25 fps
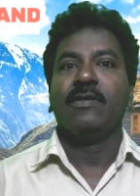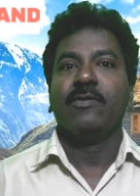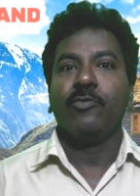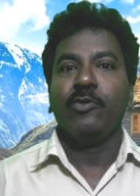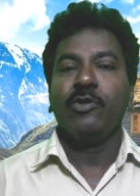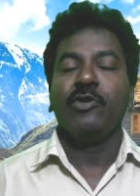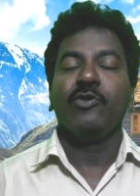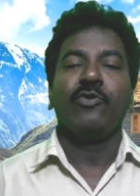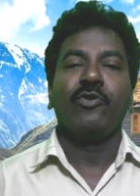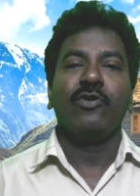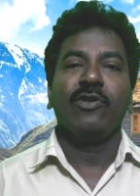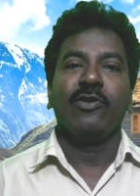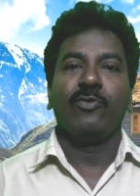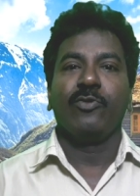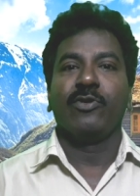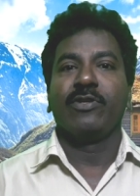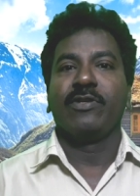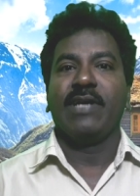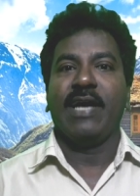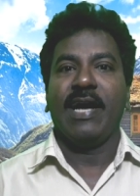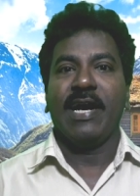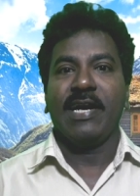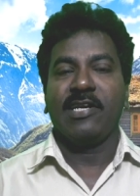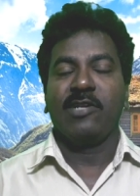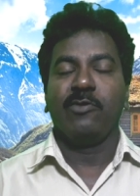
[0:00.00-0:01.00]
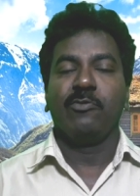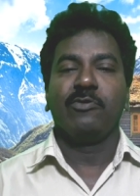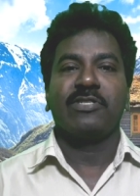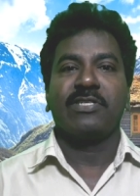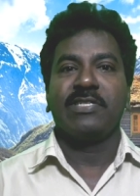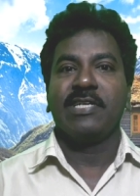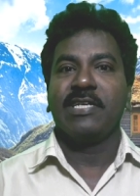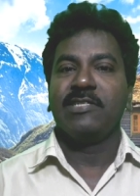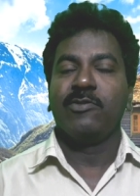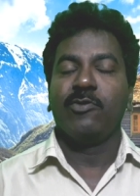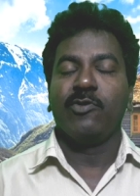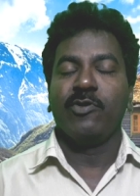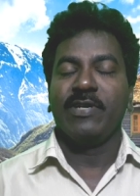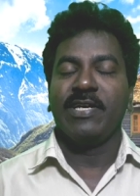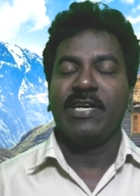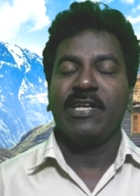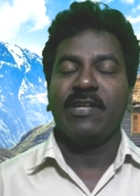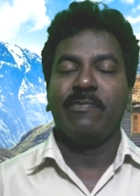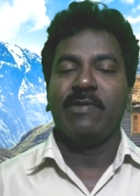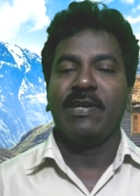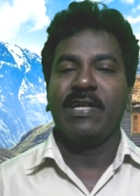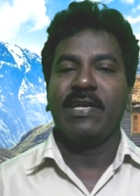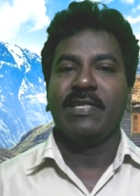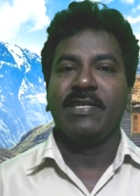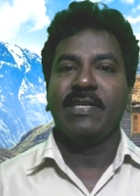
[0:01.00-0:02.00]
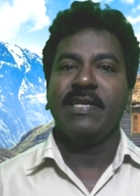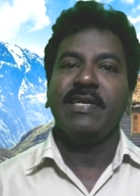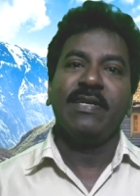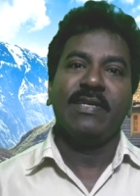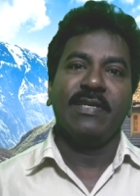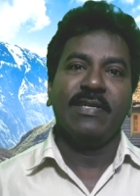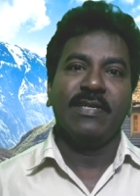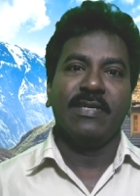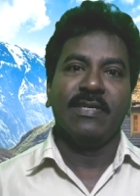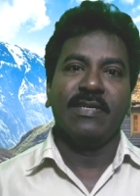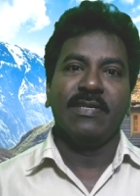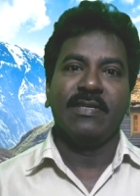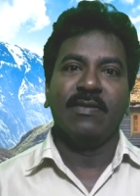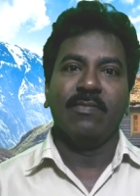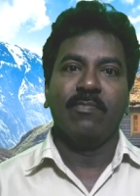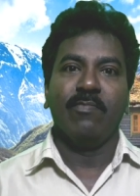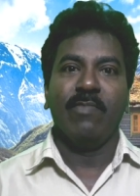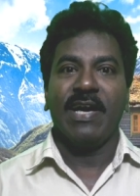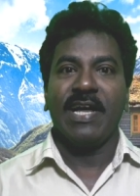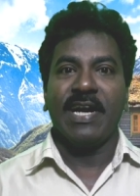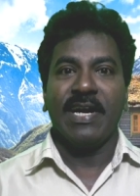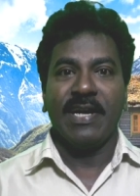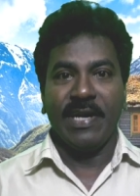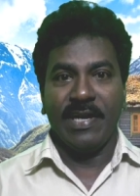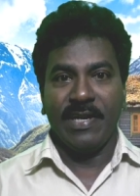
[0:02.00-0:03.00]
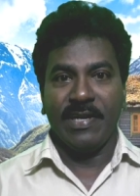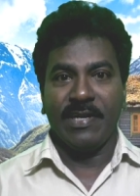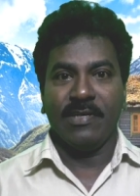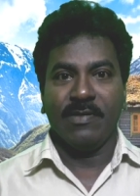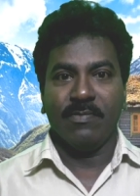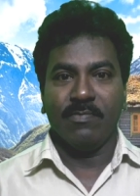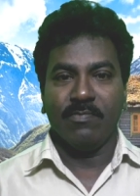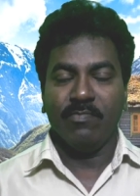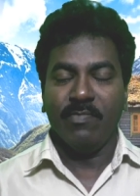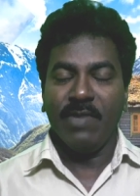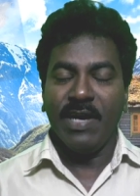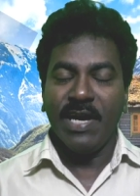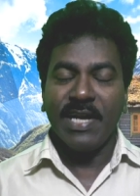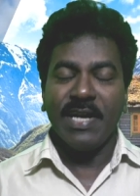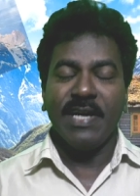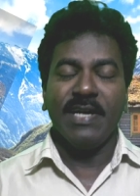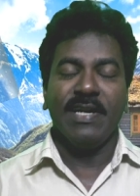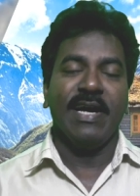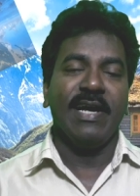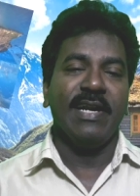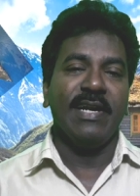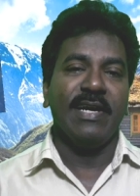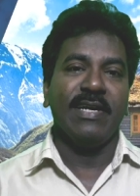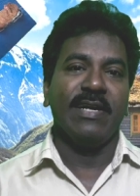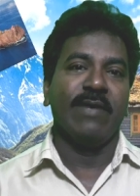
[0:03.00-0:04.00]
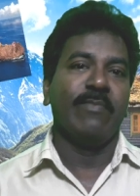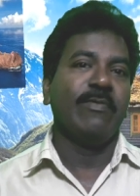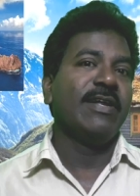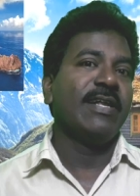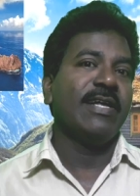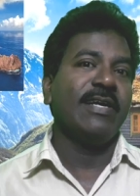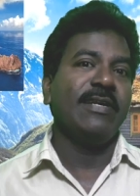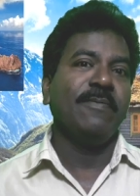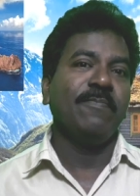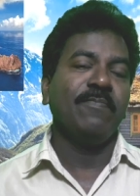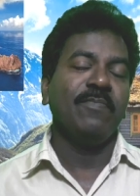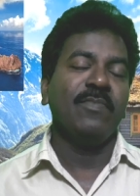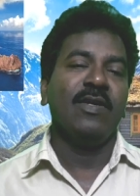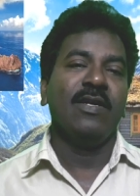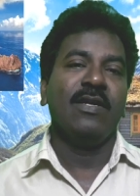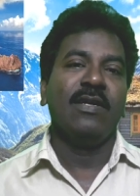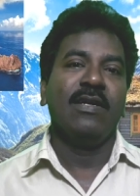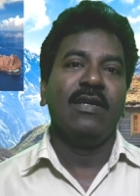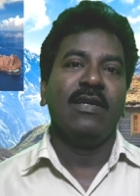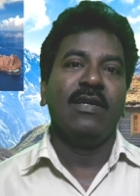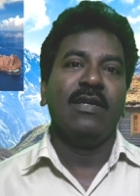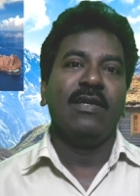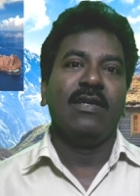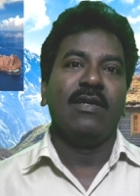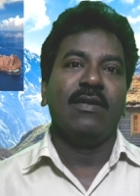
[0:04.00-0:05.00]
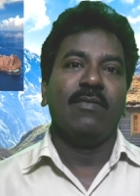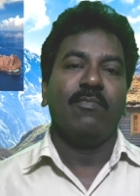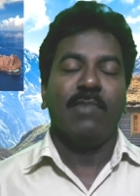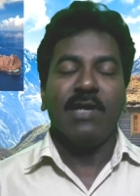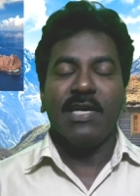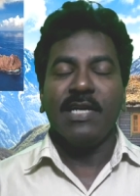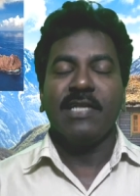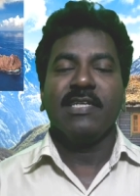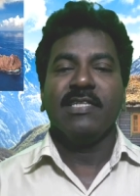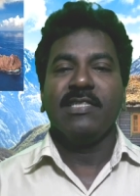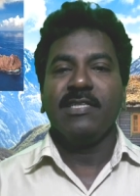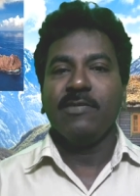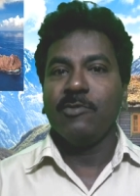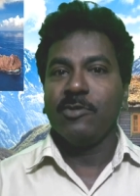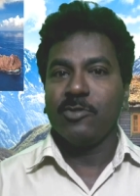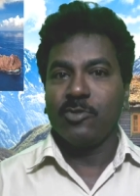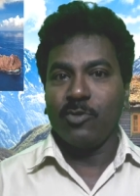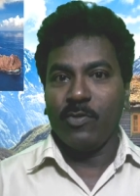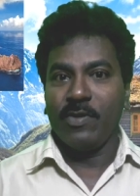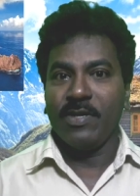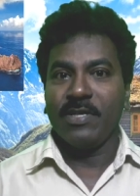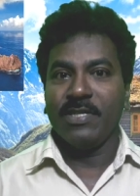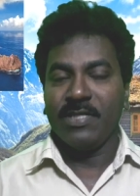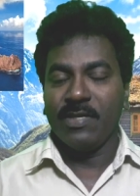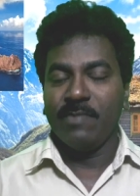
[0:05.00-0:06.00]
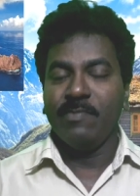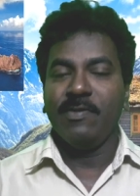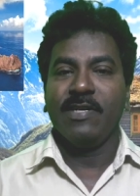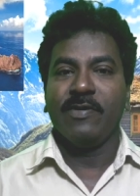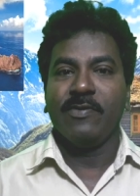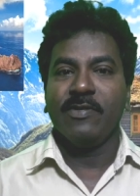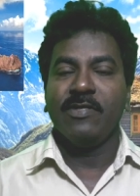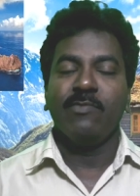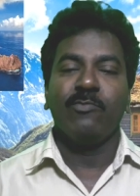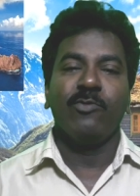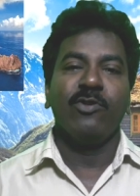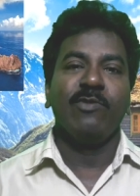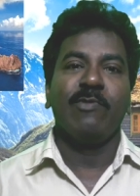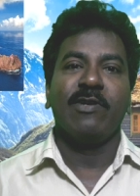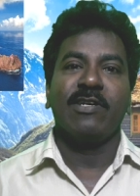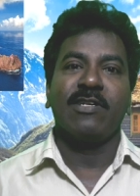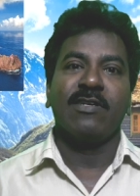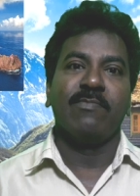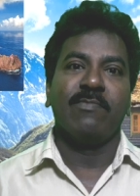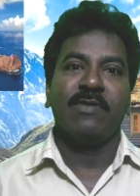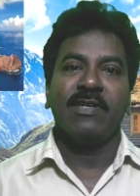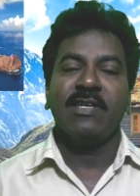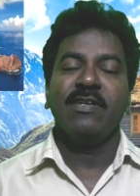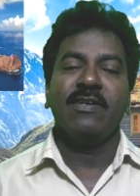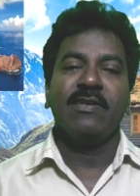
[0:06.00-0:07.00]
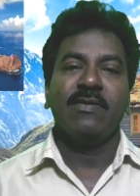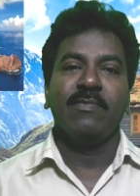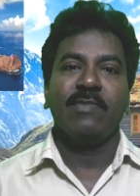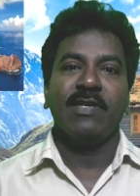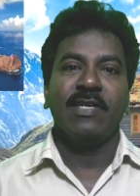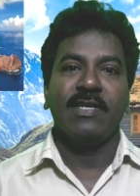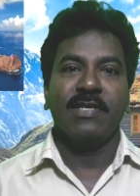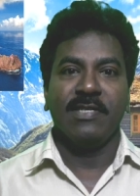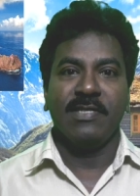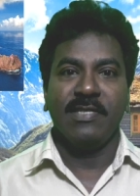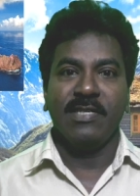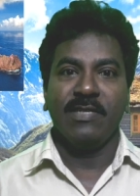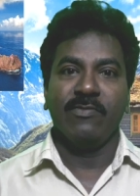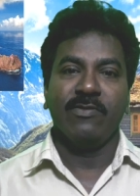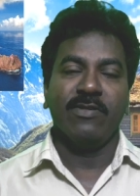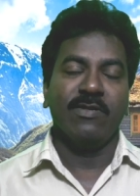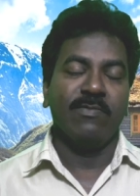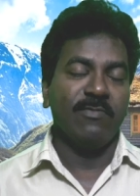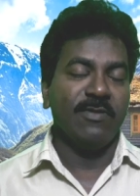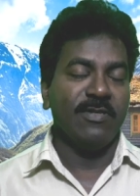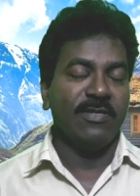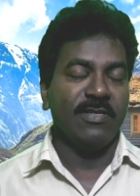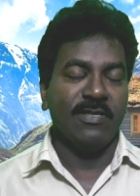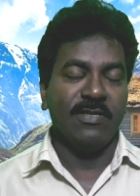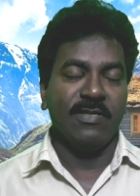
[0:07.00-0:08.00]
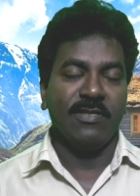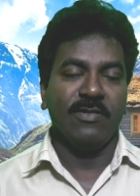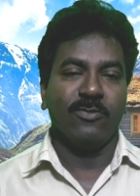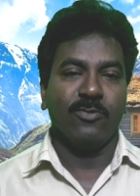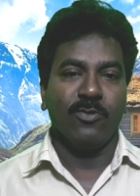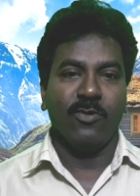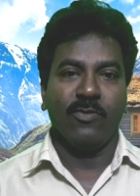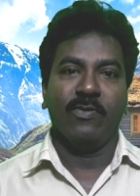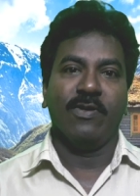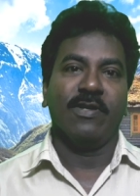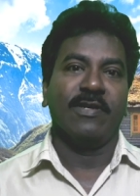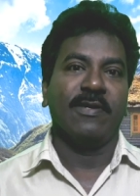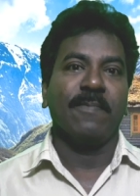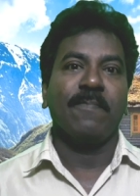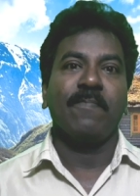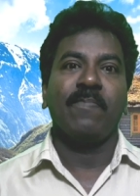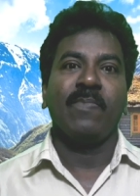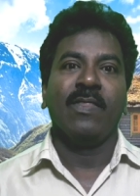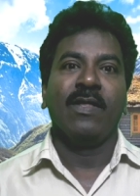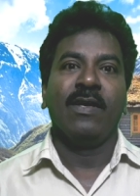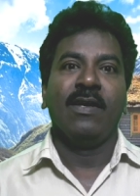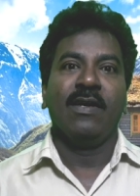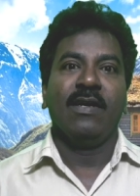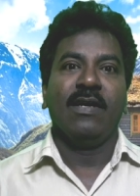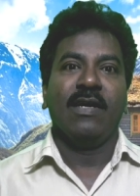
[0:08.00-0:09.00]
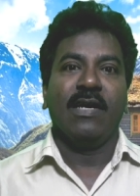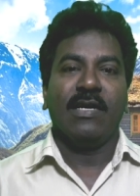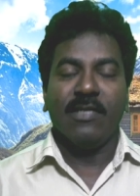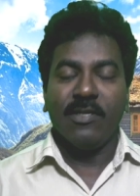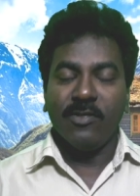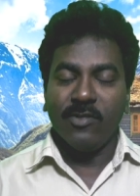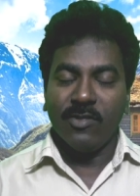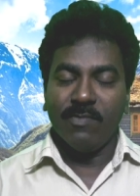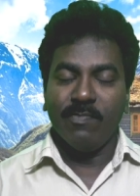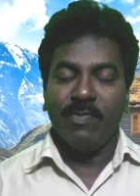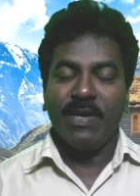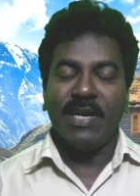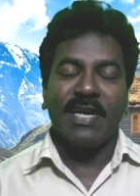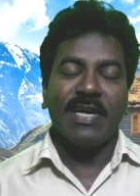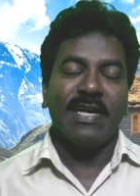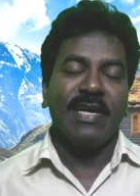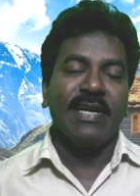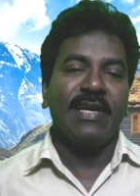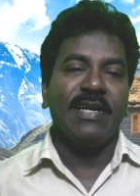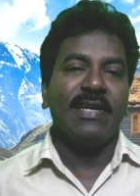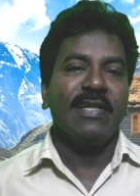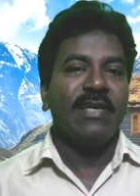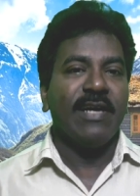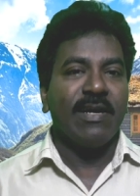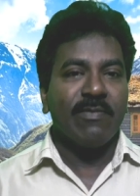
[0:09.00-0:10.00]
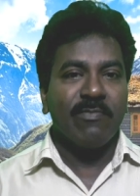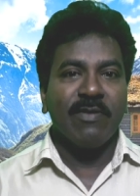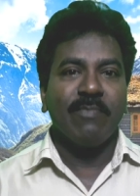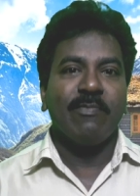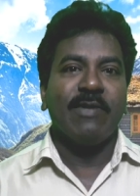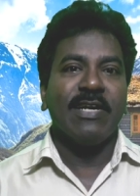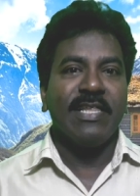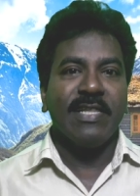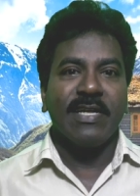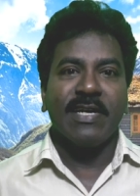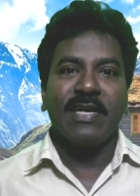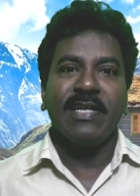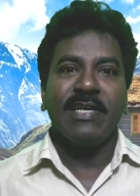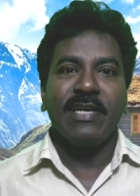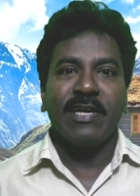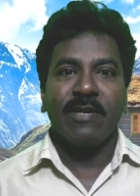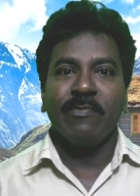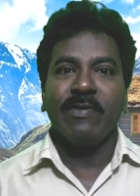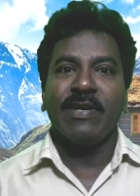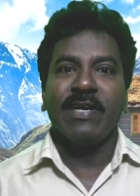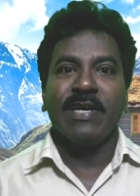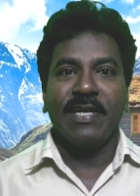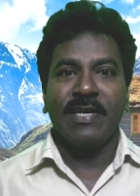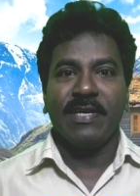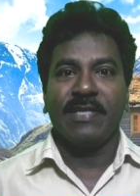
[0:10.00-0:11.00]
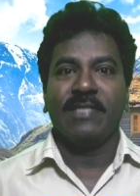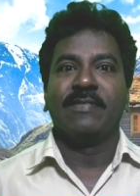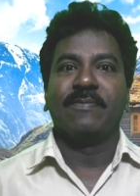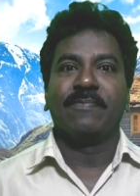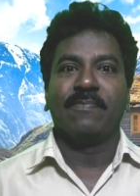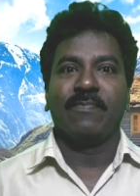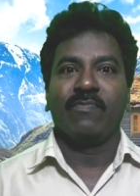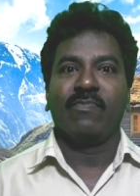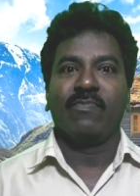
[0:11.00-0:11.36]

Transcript: உயிருள்ள ஒரு ஆக்டிவ் ஸ்டேஜில் உள்ள எரிமலை எதுனா பேரன் ஐலாண்ட் பேரன் ஐலாண்ட் அப்படின்னா மலட்டு தீவுன்னு சொல்லுவாங்க தமிழில் வந்து மொழிமாற்றம் பண்ணால் மலட்டு தீவு அப்படின்னு இது சொல்லுவாங்க அதாவது அந்த பேரன் ஐலாண்டில் யாருமே மனிதர்களே யாருமே கிடையாது